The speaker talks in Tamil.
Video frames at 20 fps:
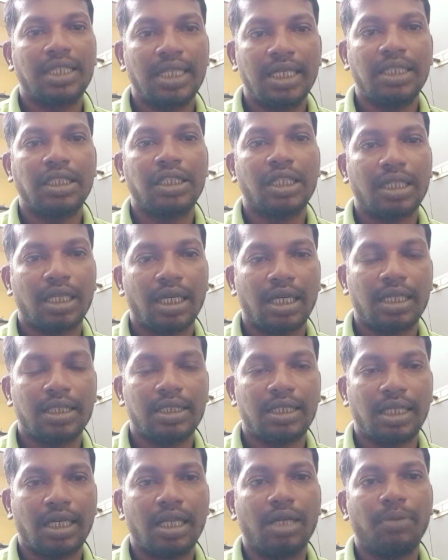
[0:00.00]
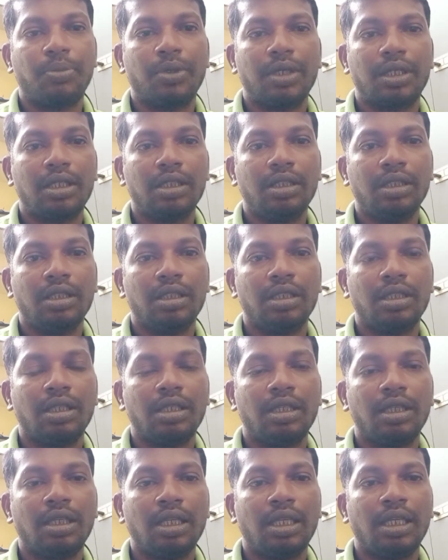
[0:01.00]
சிகிச்சைக்காக சேர்க்கப்பட்டு
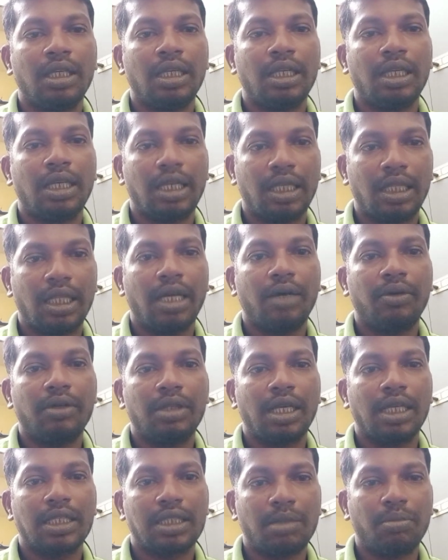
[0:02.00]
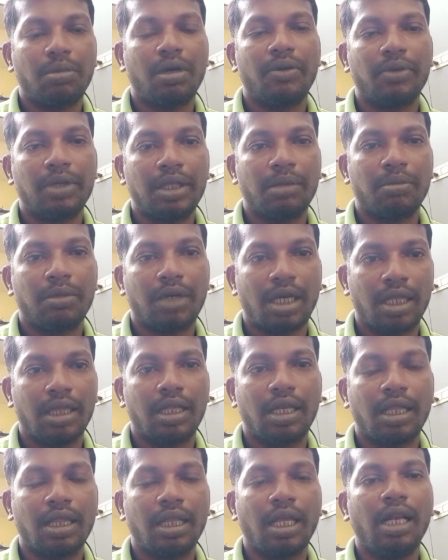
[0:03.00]
ஏதாவது அசம்பாவிதம்
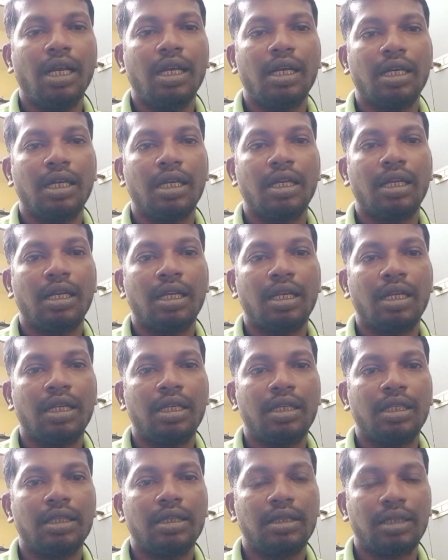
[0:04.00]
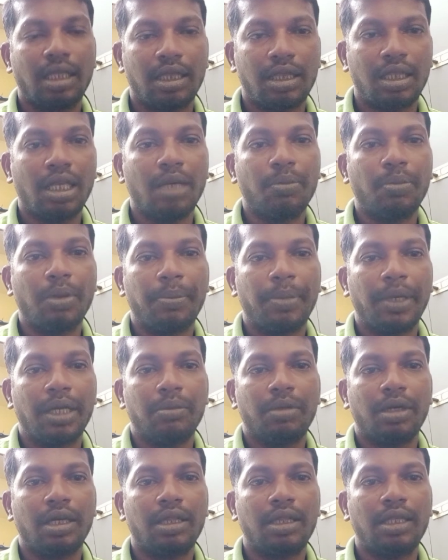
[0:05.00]
நடந்திருந்தால் இந்த தீர்ப்பை
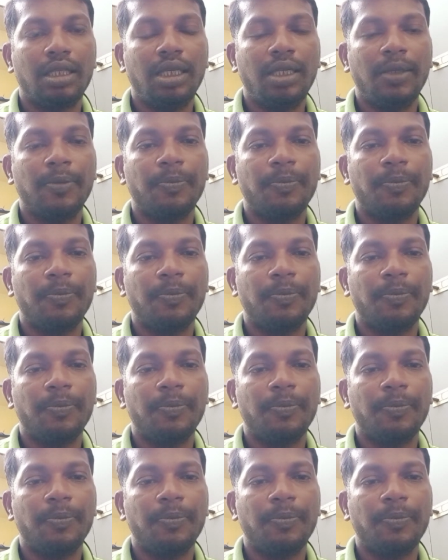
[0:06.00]
பயன்படுத்தி